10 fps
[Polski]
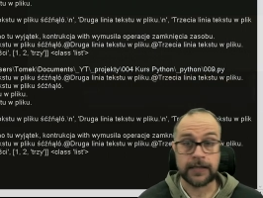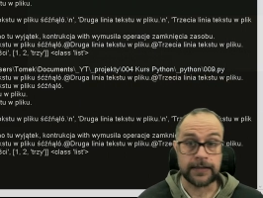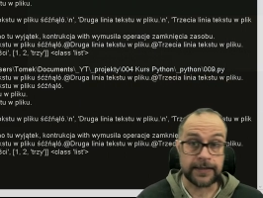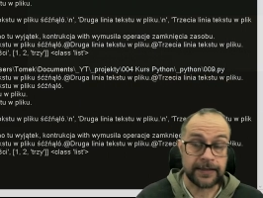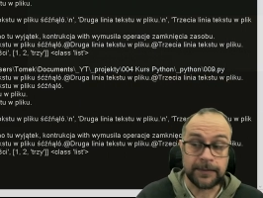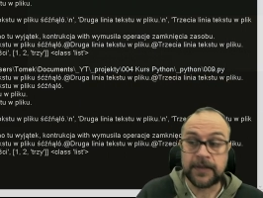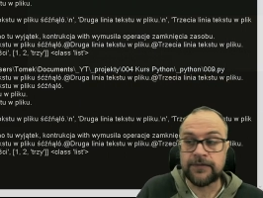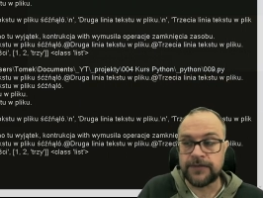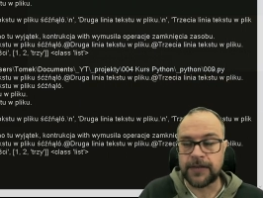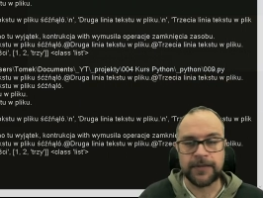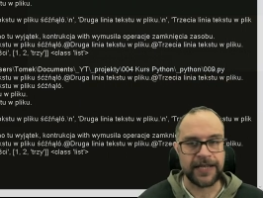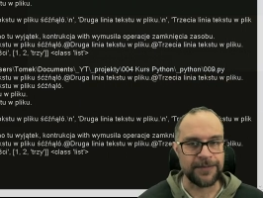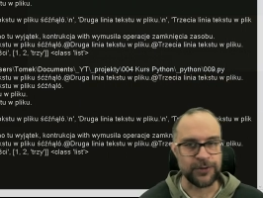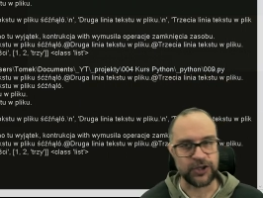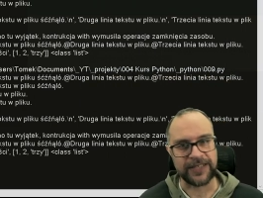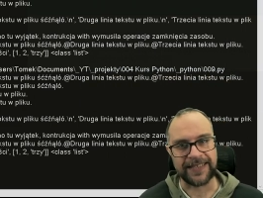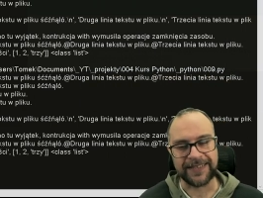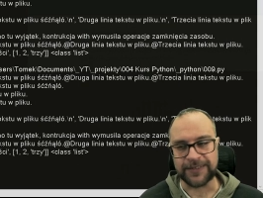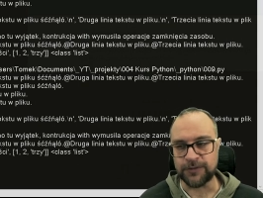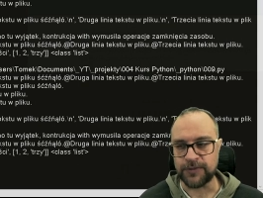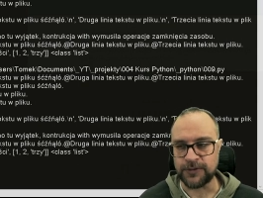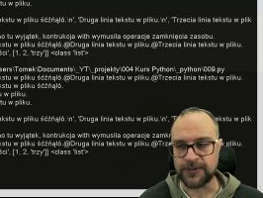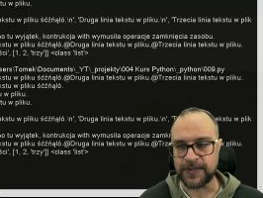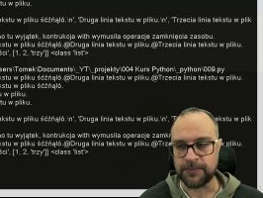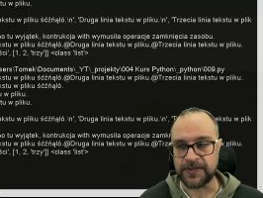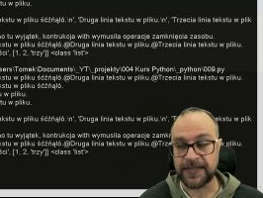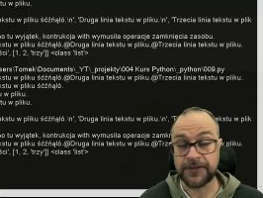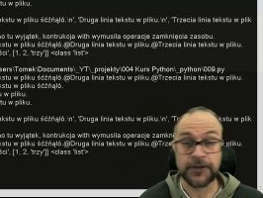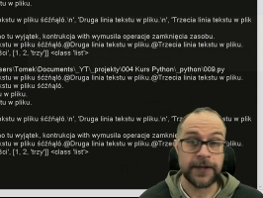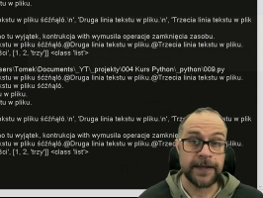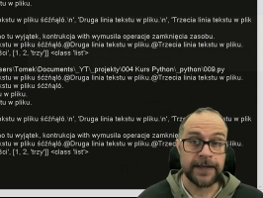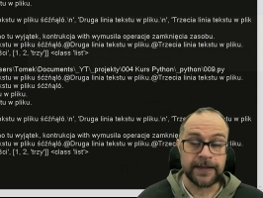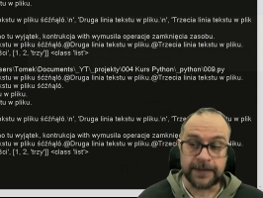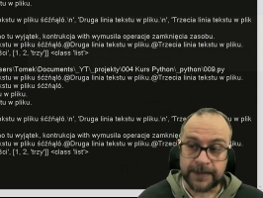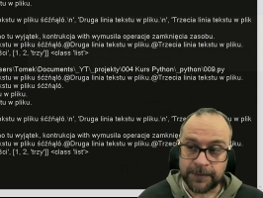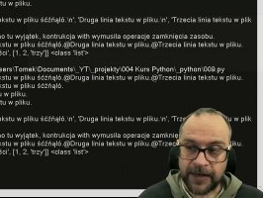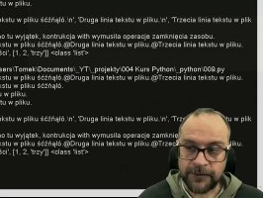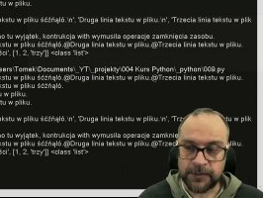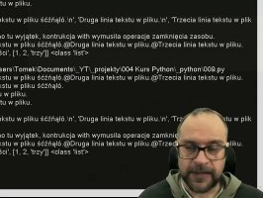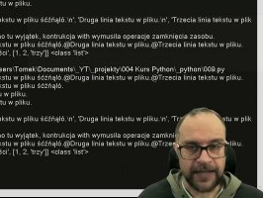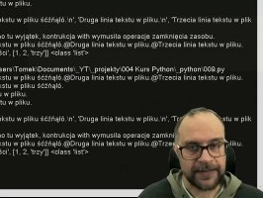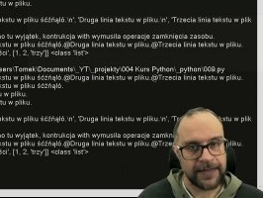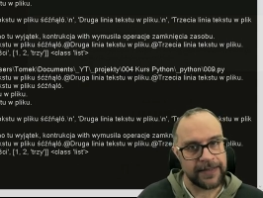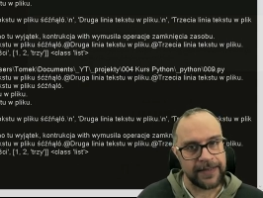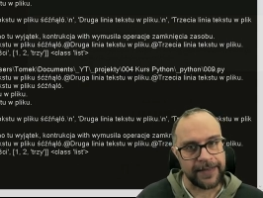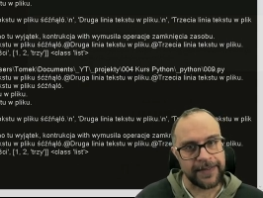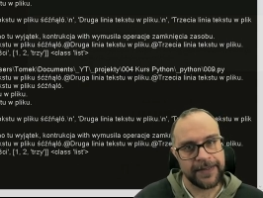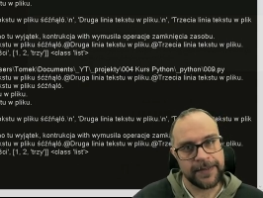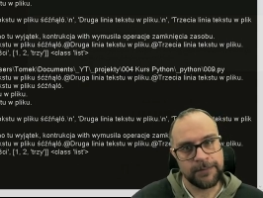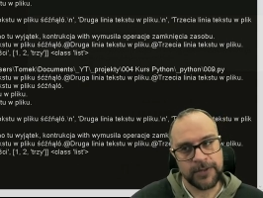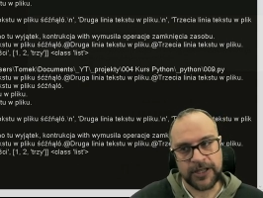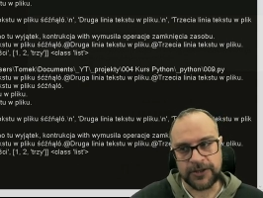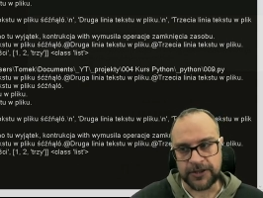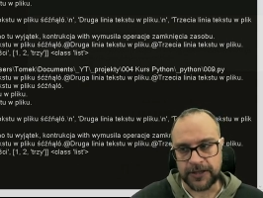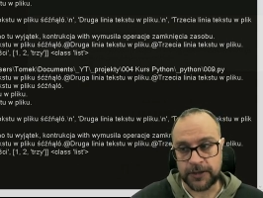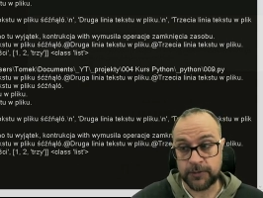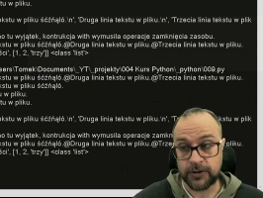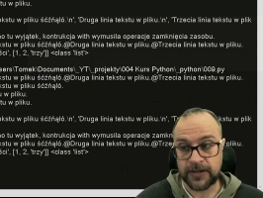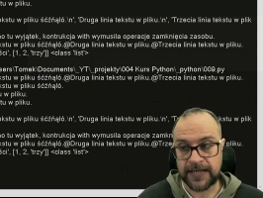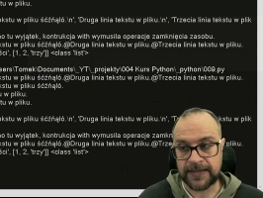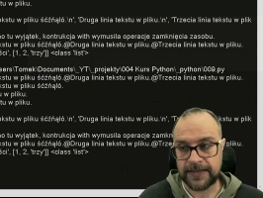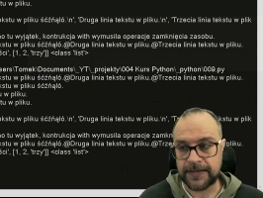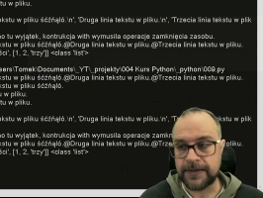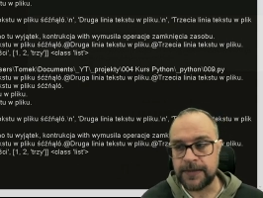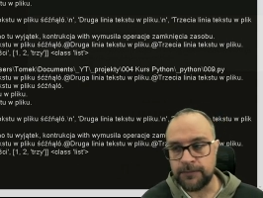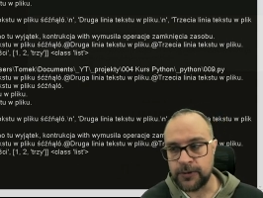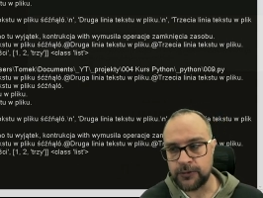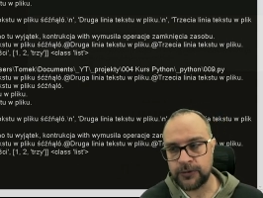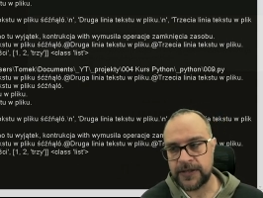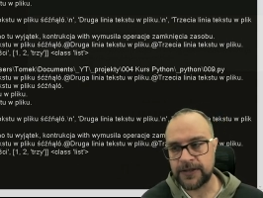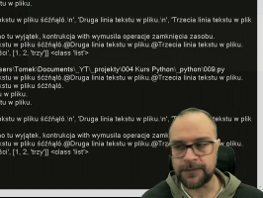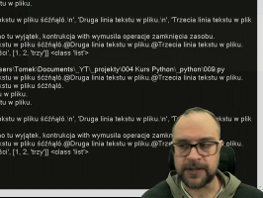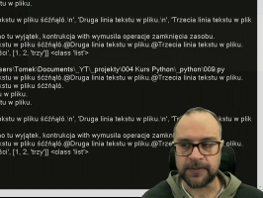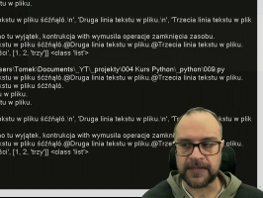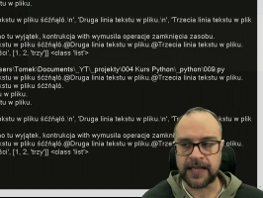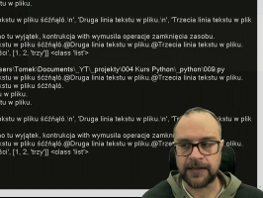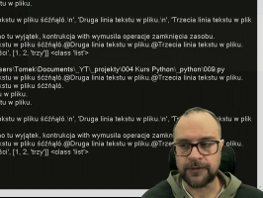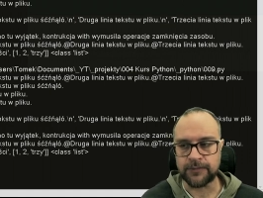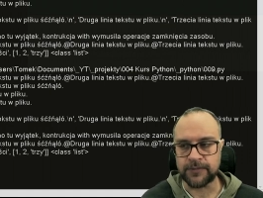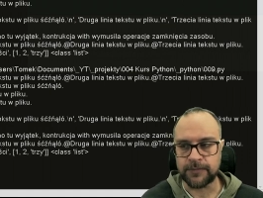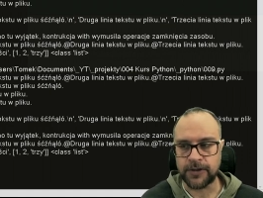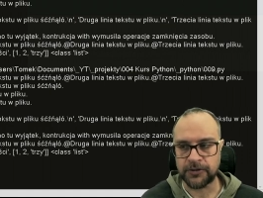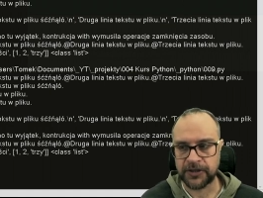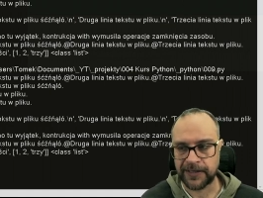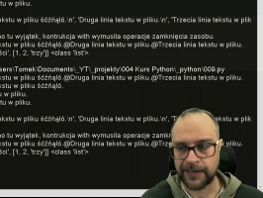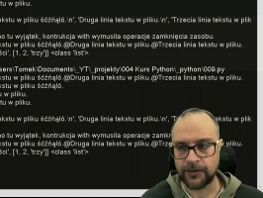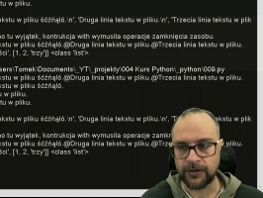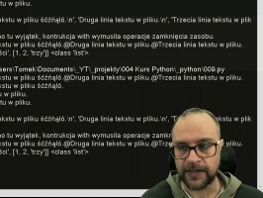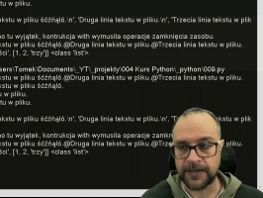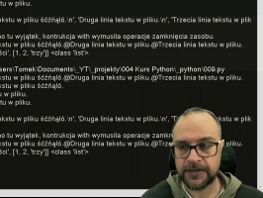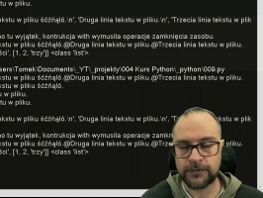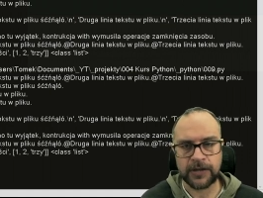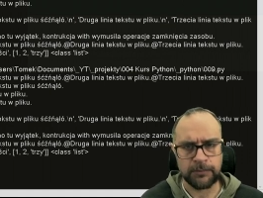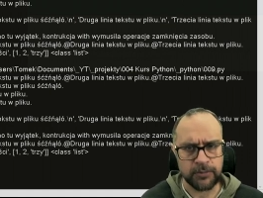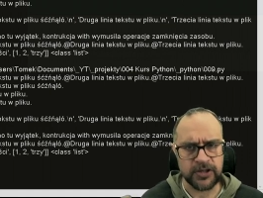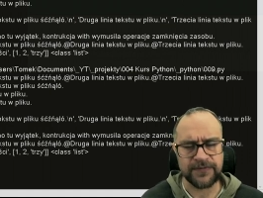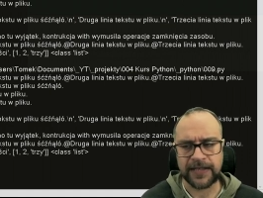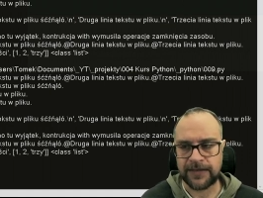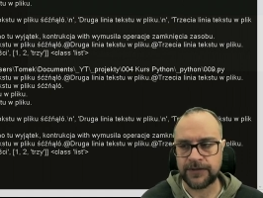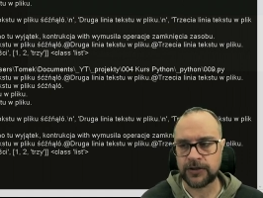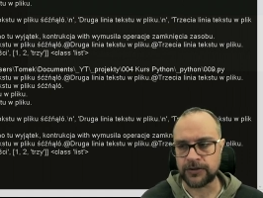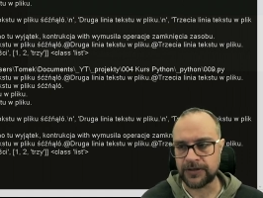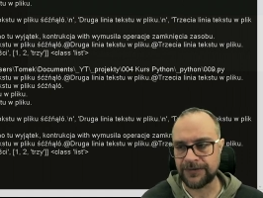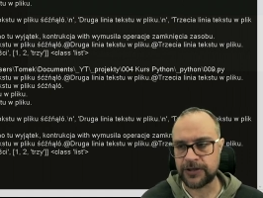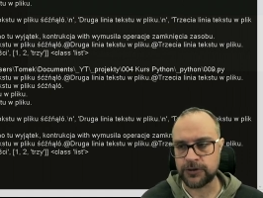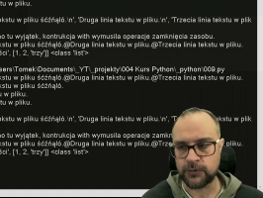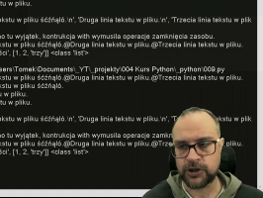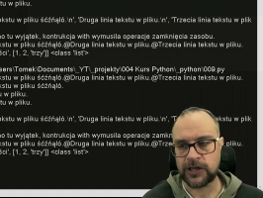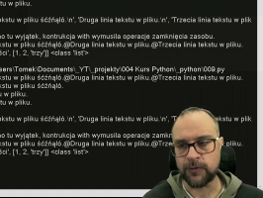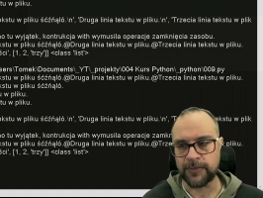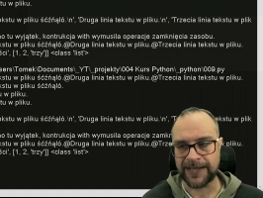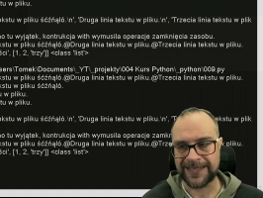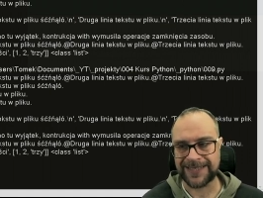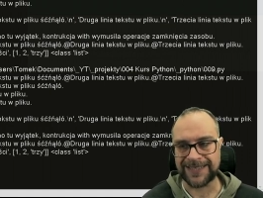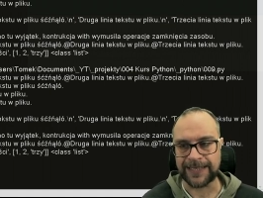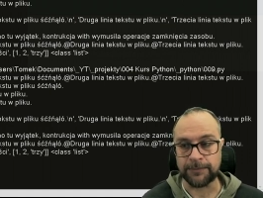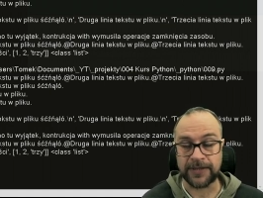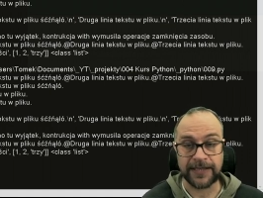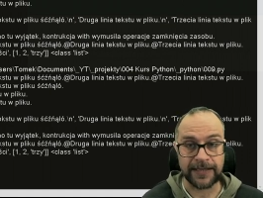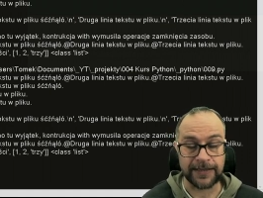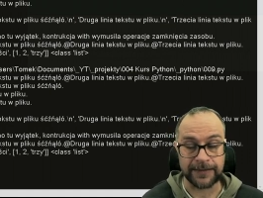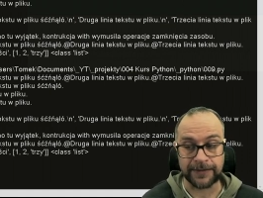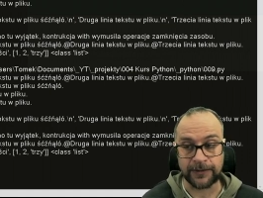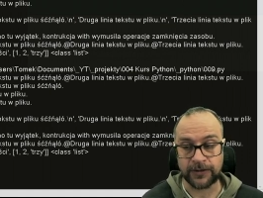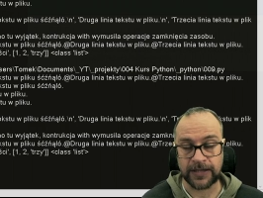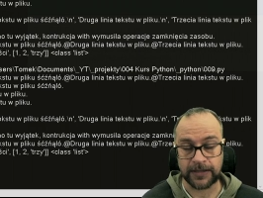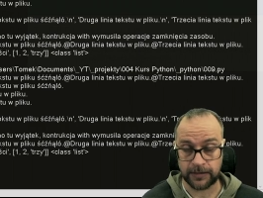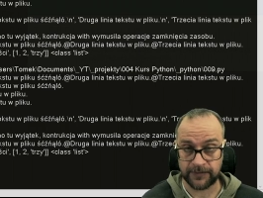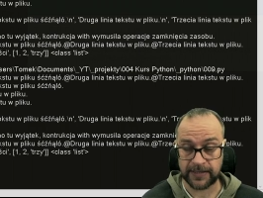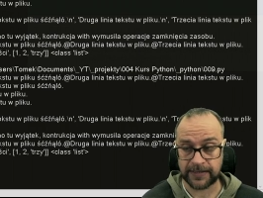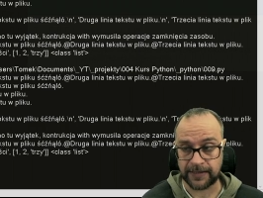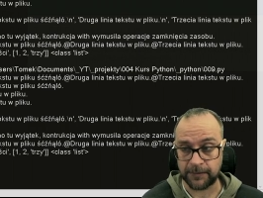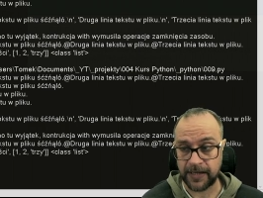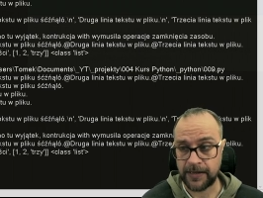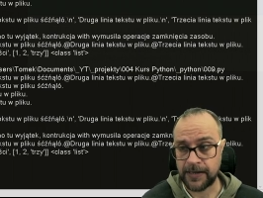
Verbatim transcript: Zatem wiemy, jak można dane do pliku zapisać. E, sprawdźmy, jak takie dane przeczytać. Przy okazji importuję sobie specjalną bibliotekę OS, która pozwala wykonywać różne operacje na plikach, katalogach w systemie.